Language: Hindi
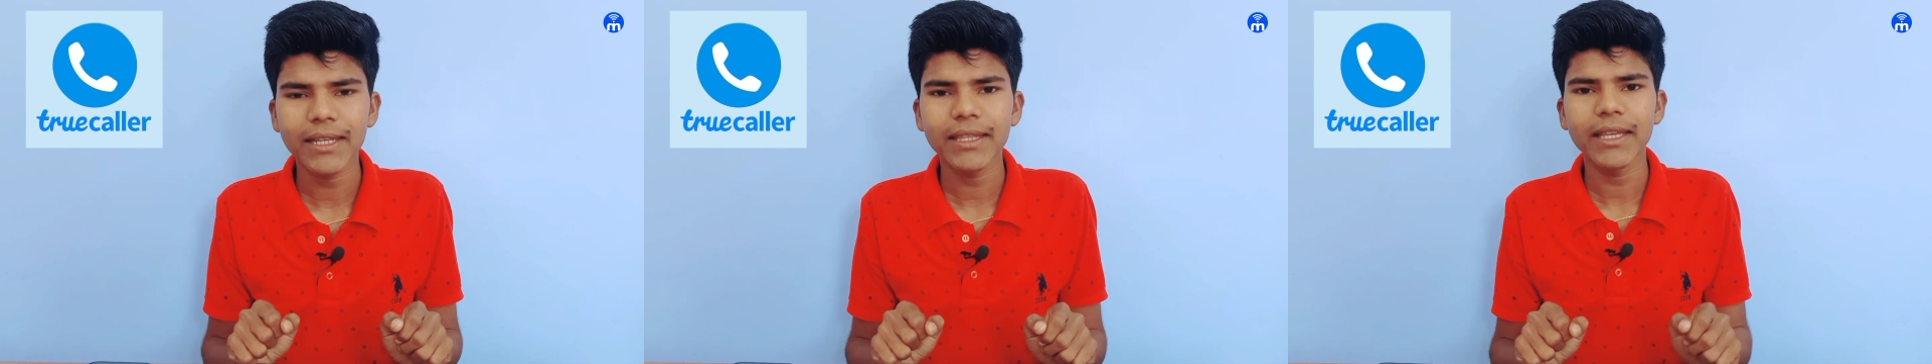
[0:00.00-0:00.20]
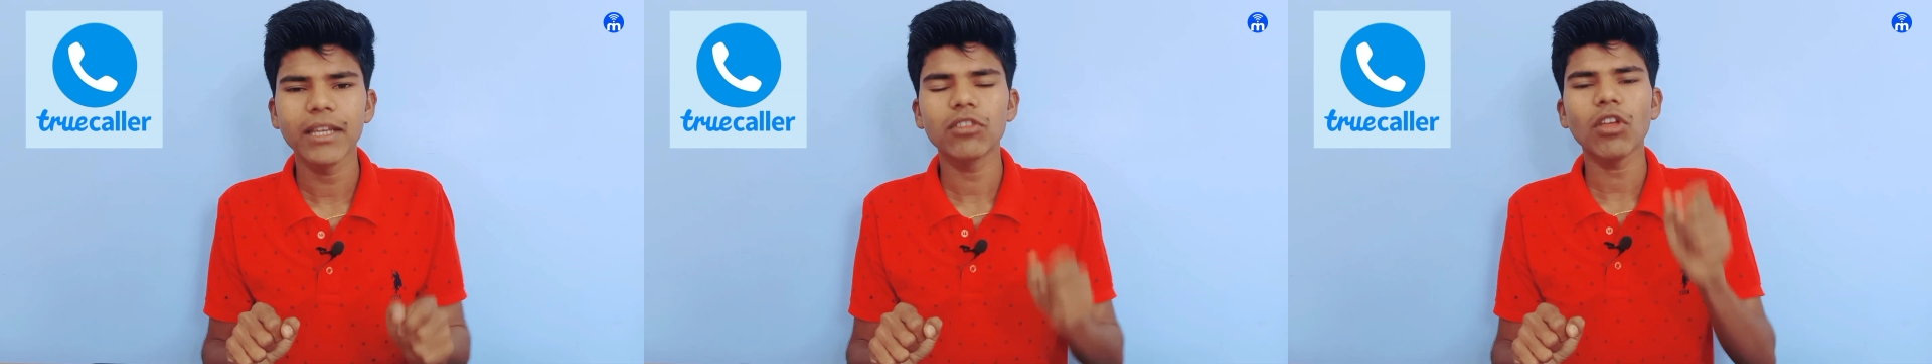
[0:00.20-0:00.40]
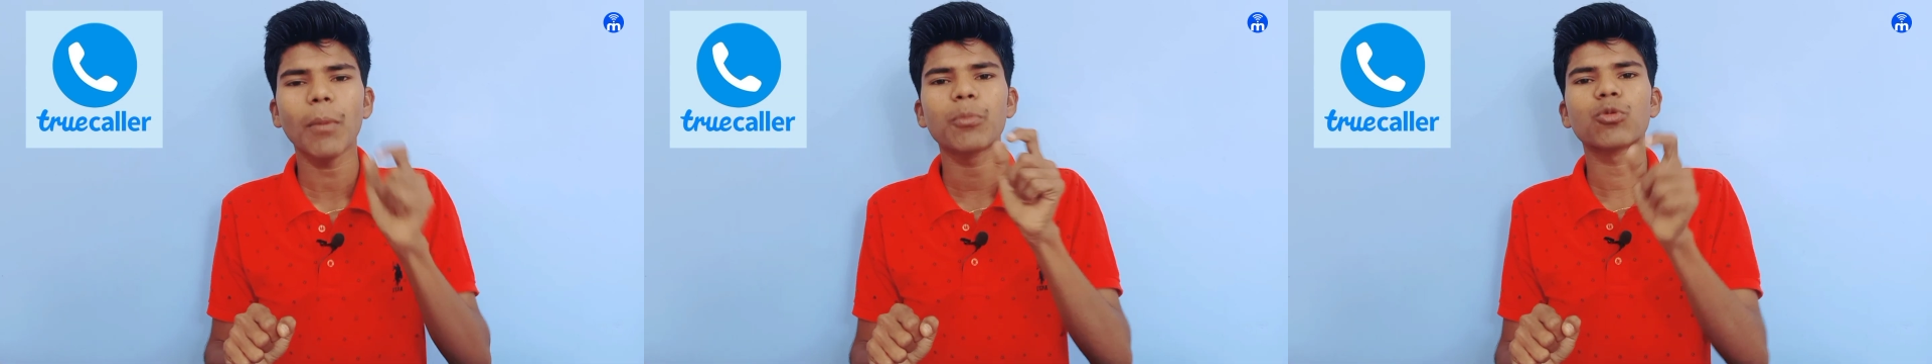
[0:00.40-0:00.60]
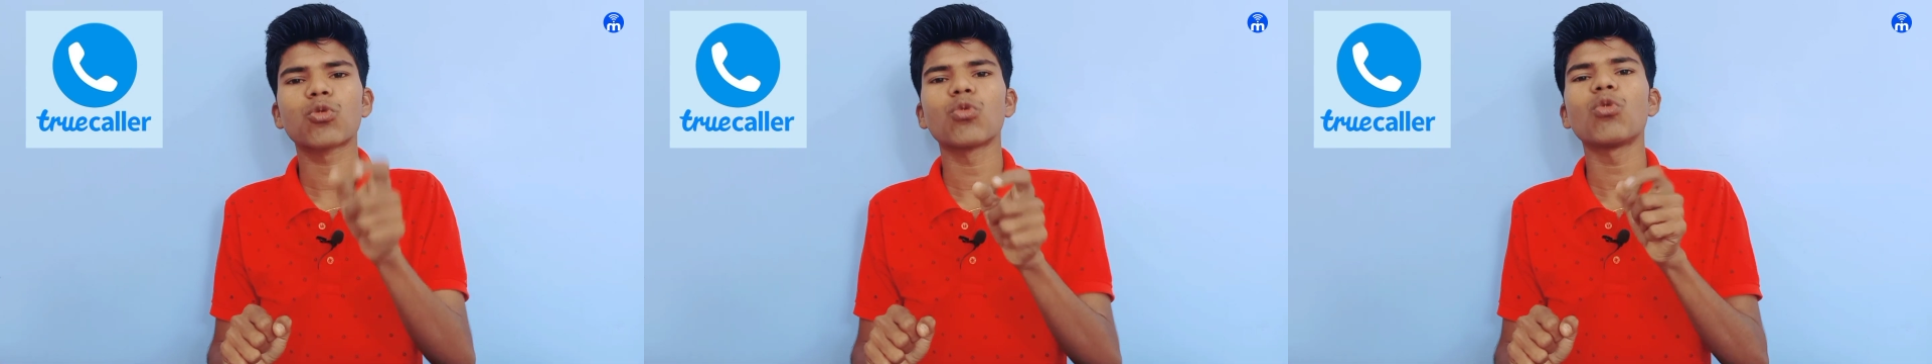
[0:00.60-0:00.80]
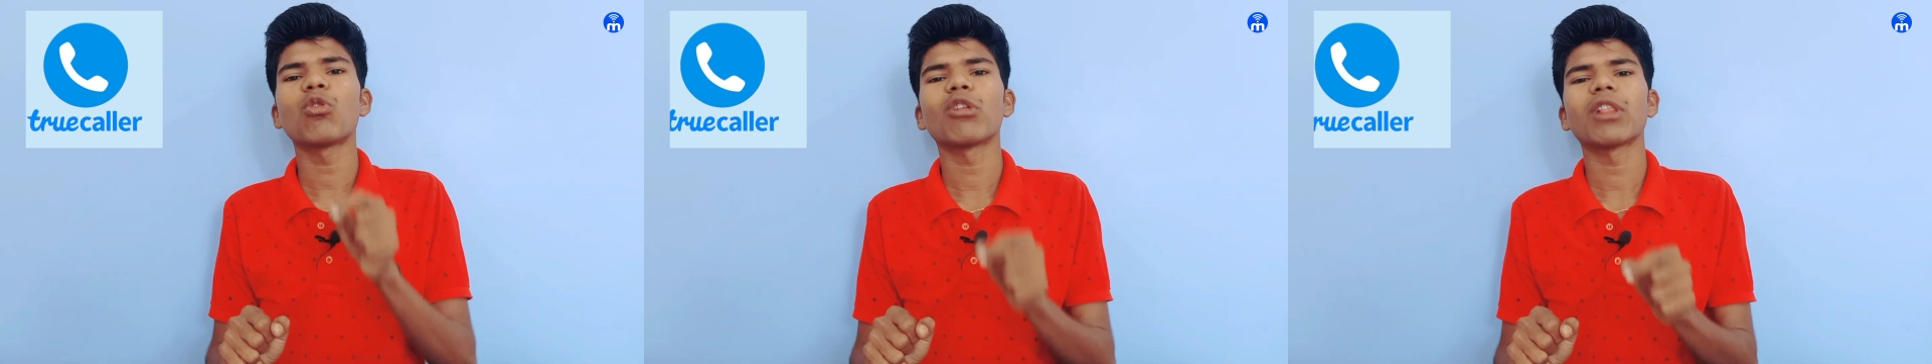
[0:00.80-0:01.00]
करते हैं तो आप
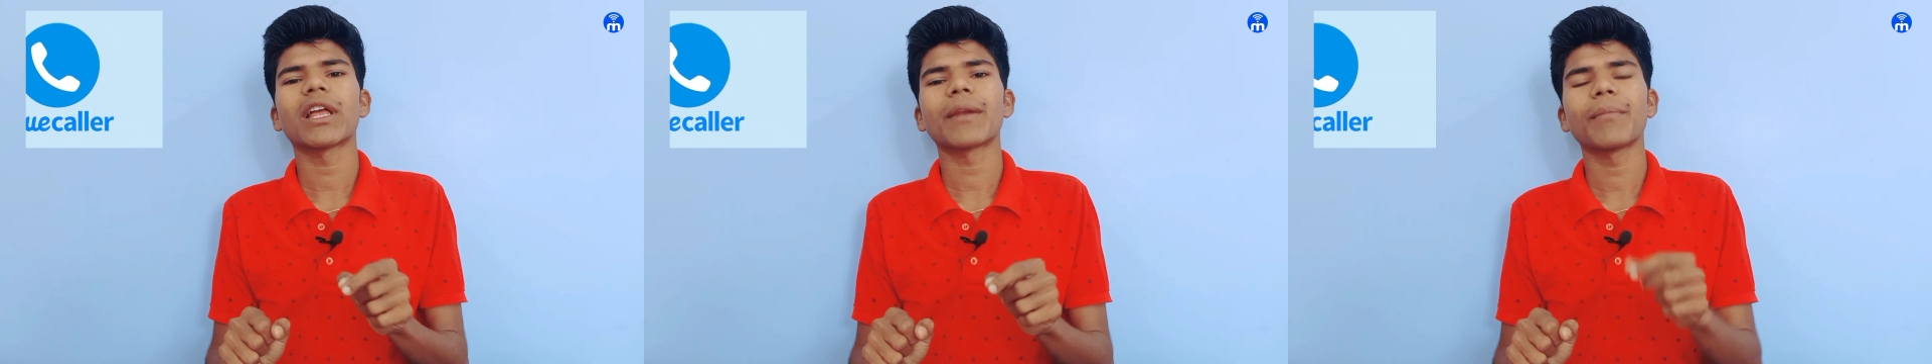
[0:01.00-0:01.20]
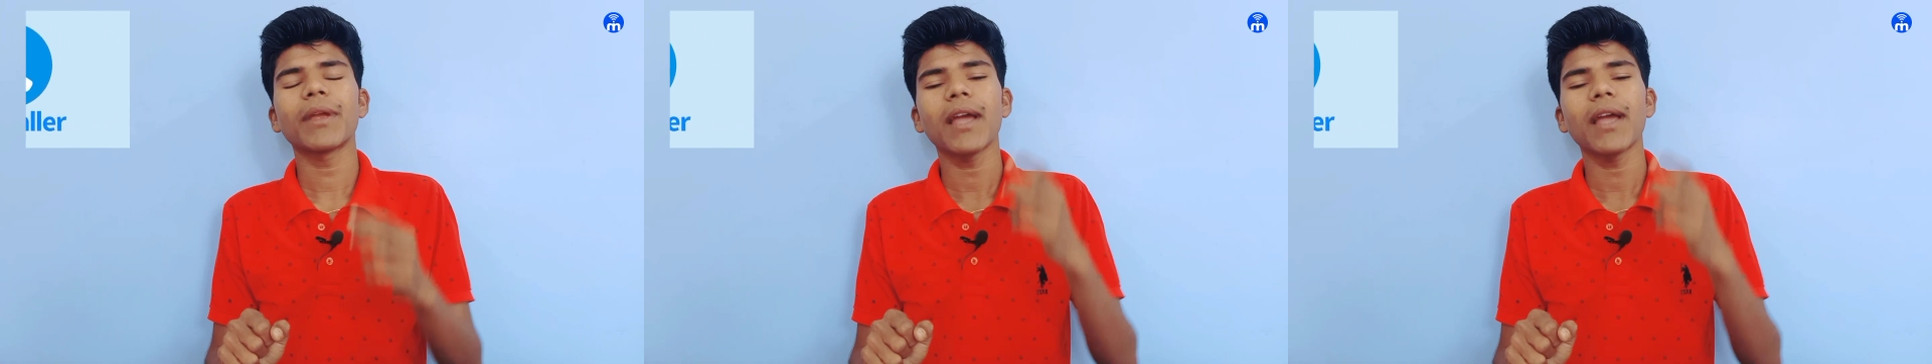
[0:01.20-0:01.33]
ट्रू कॉलर